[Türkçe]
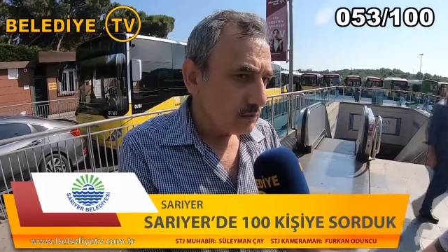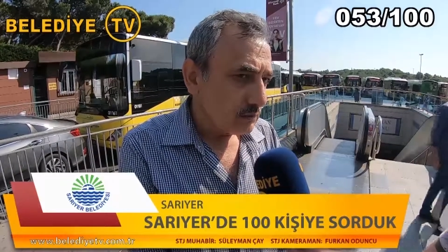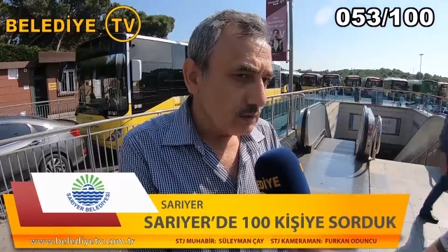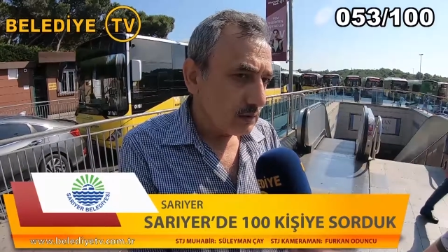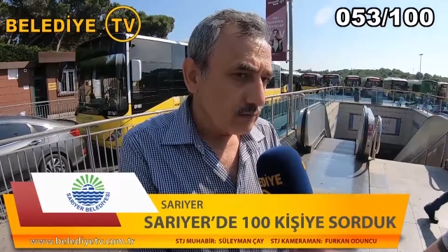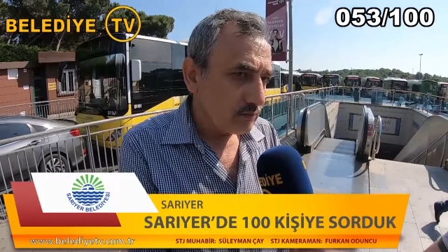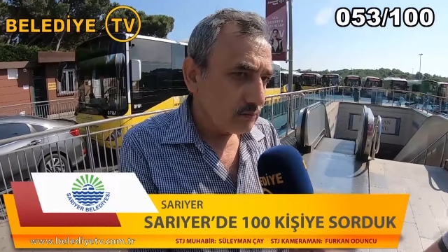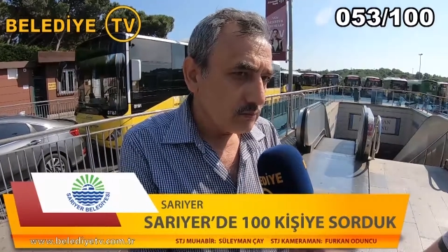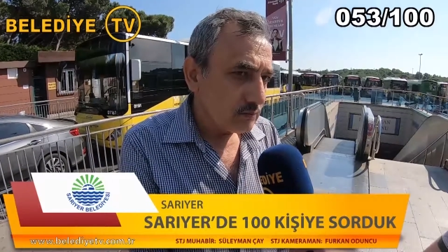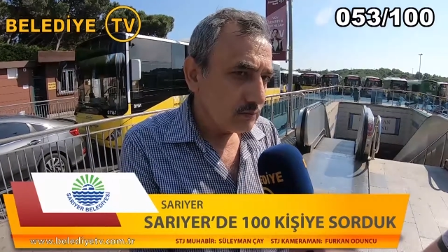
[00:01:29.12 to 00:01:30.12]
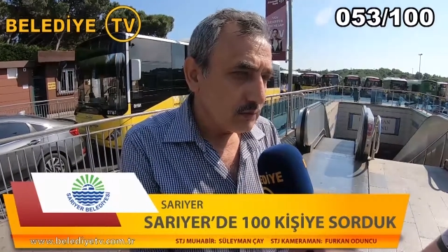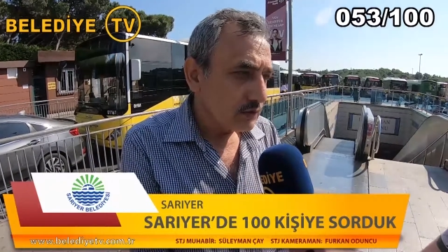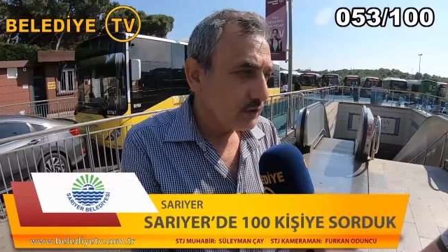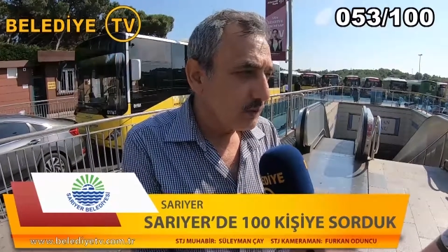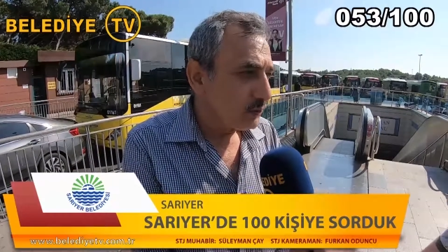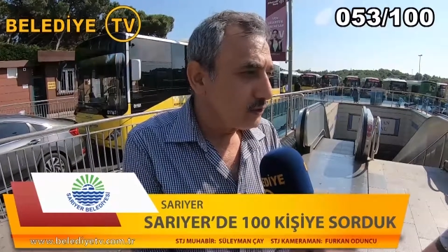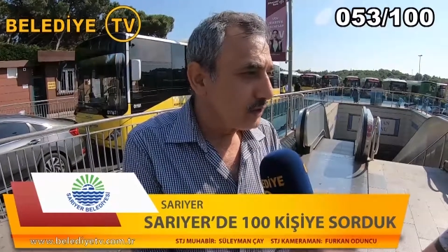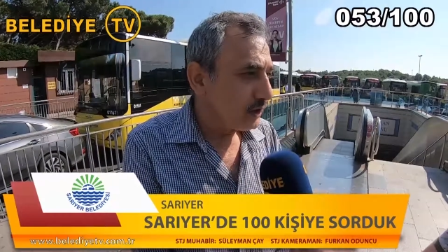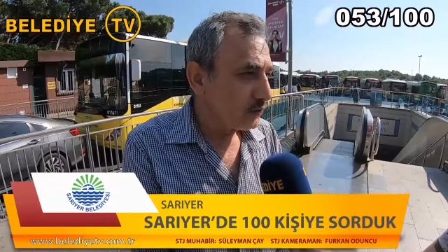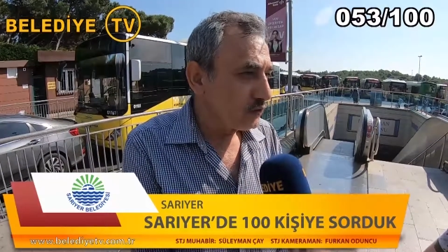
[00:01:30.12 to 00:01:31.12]
Vallahi İstanbul'u
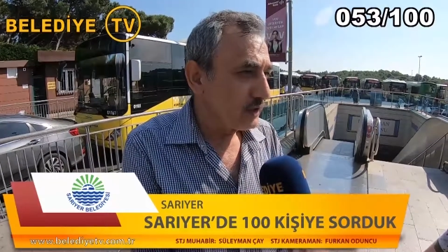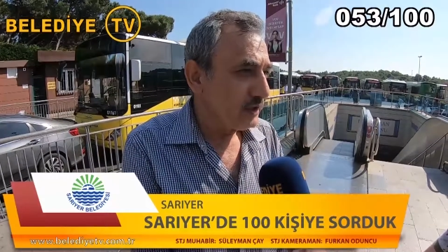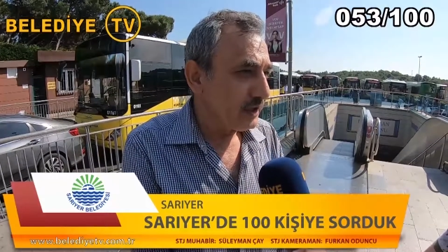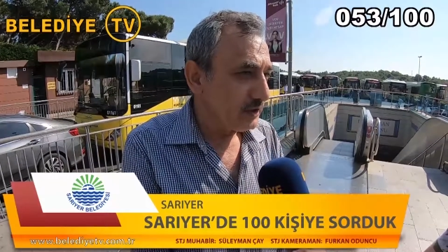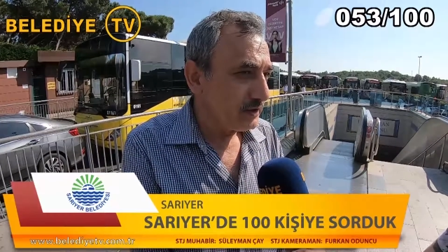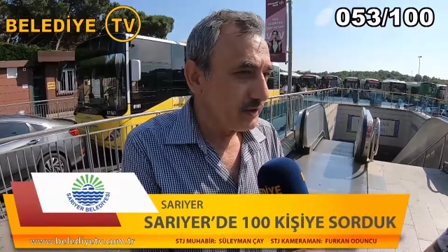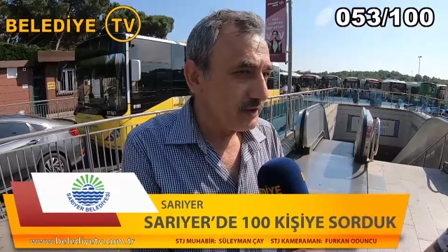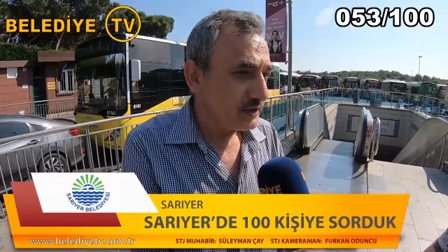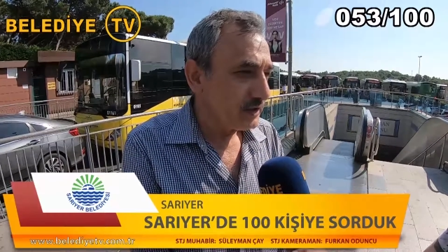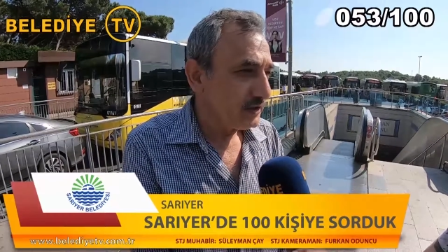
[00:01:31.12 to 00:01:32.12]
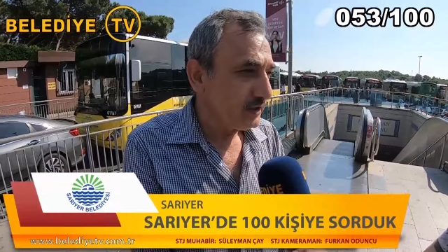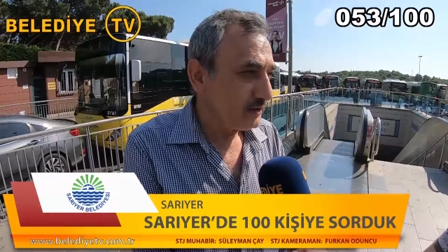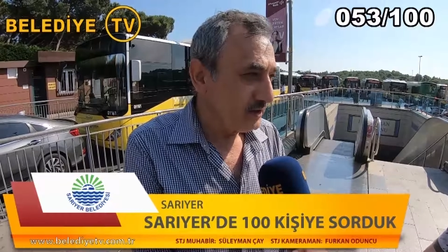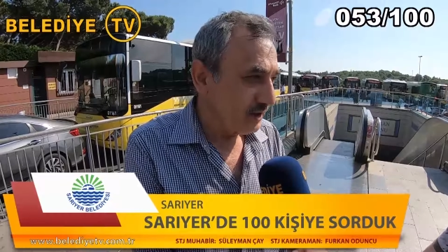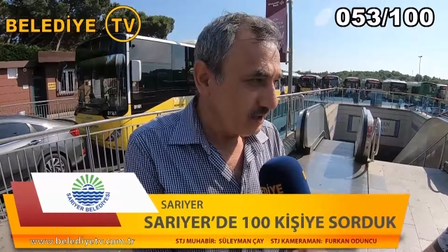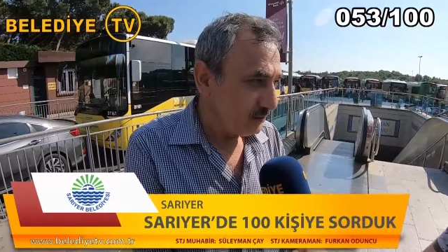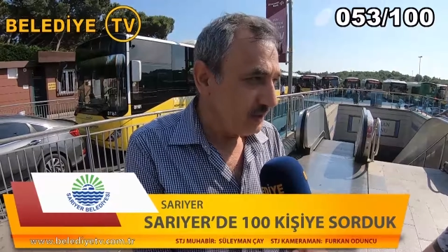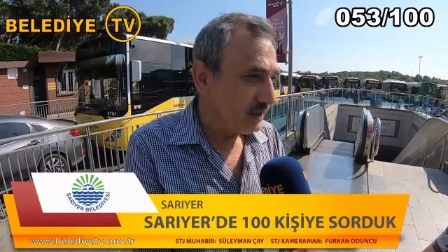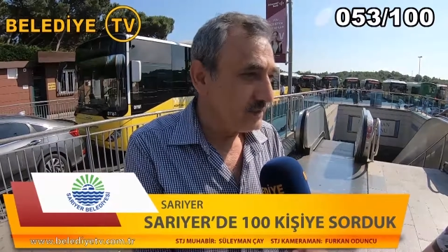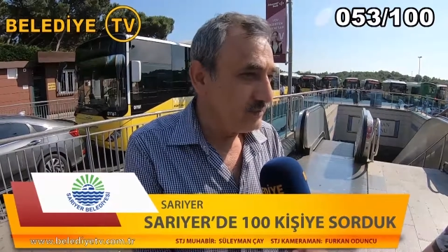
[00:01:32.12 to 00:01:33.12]
daha güzel, yani
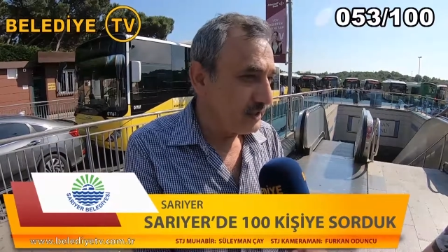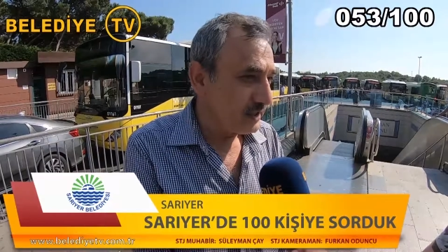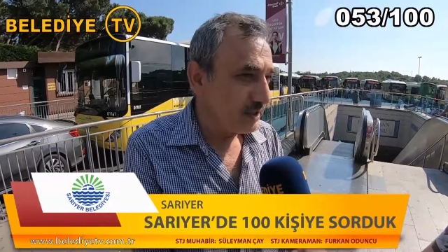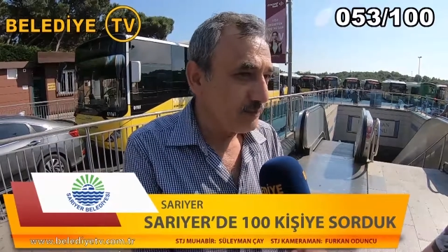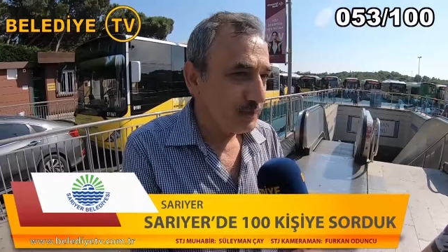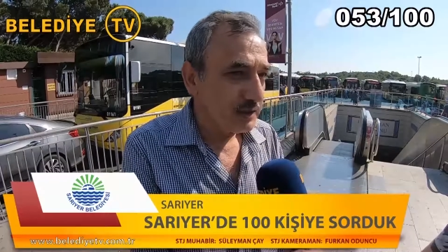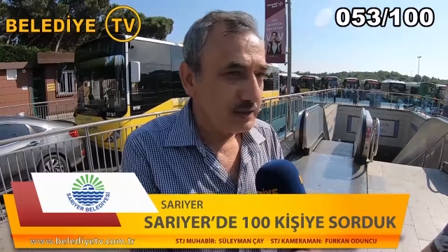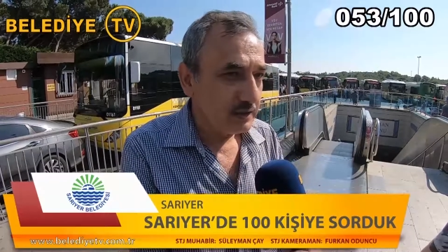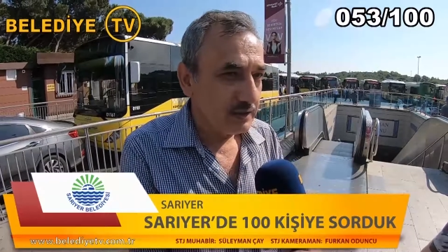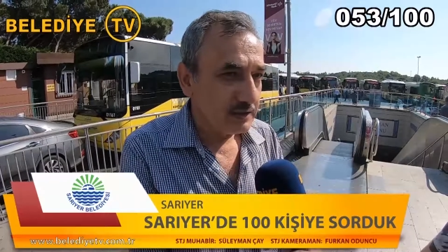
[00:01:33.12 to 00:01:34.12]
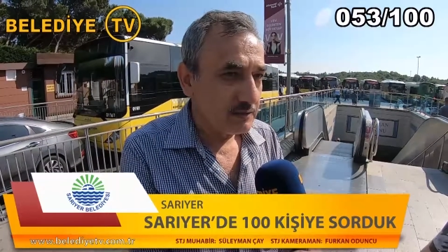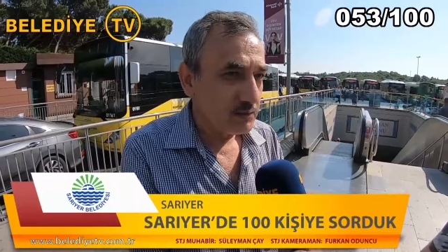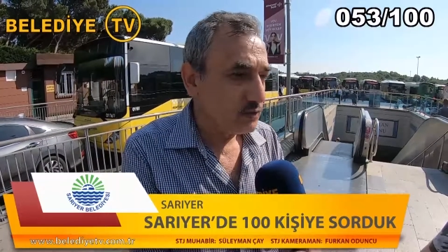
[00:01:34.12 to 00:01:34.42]
yaşanılabilir bir yer yapmaları lazım.